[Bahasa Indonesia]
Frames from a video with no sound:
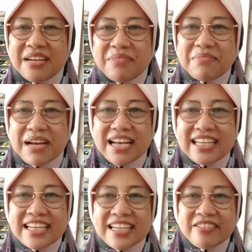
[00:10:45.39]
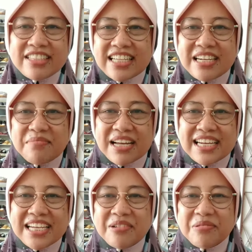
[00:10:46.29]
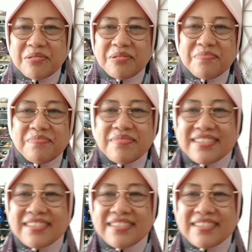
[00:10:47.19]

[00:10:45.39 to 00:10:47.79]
bye bye assalamualaikum